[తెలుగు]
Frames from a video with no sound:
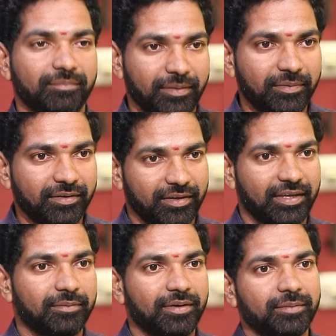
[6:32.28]
మమ్మల్ని
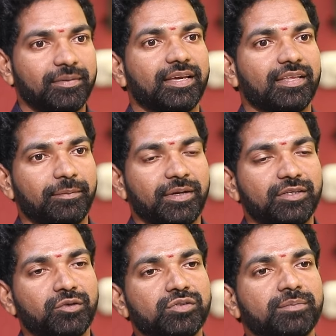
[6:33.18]
నార్మల్గా మీకు ఏదైనా
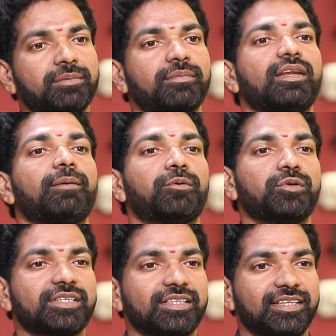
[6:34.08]
ప్రాజెక్ట్ కోసం మిమ్మల్ని
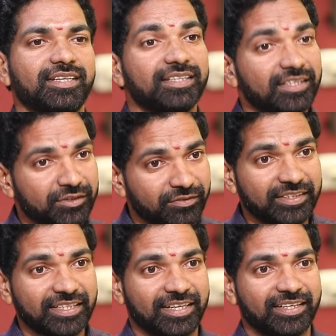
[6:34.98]
అప్రోచ్ అయితే లిరిక్స్
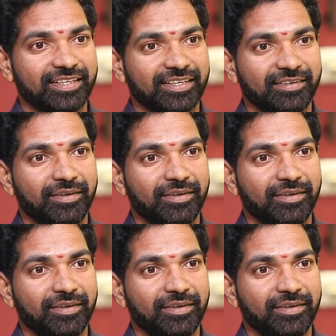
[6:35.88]
వింటారంట